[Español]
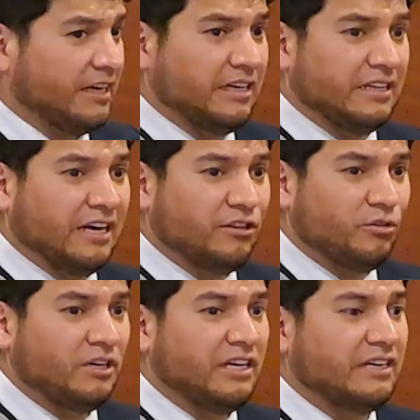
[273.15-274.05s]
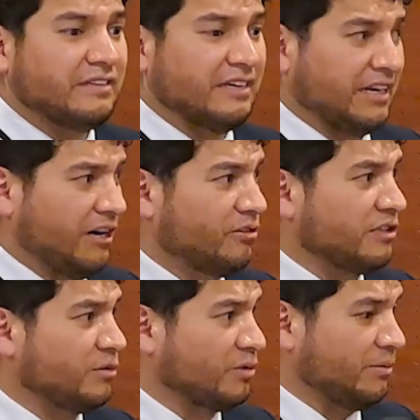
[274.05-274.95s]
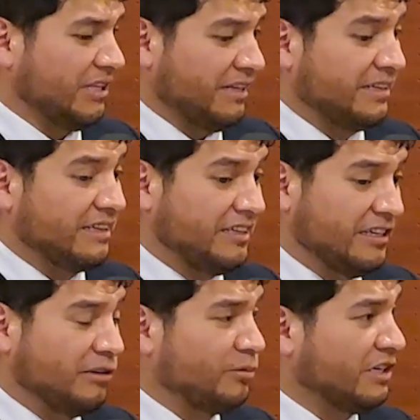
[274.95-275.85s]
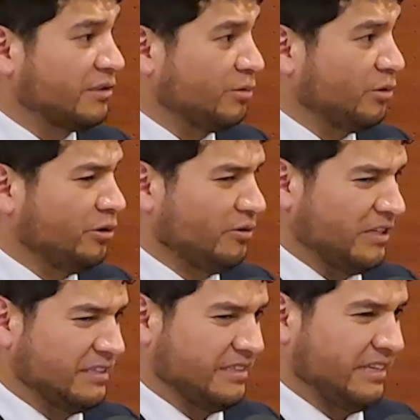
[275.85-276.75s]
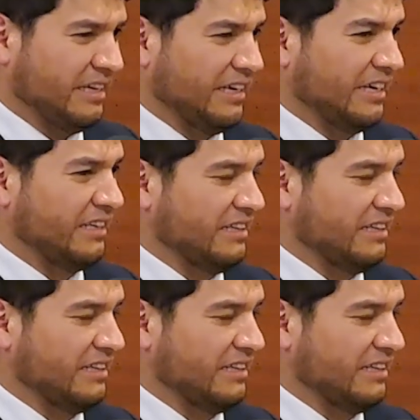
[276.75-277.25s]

y dándole ese grado de exclusividad que tiene un estudio desde,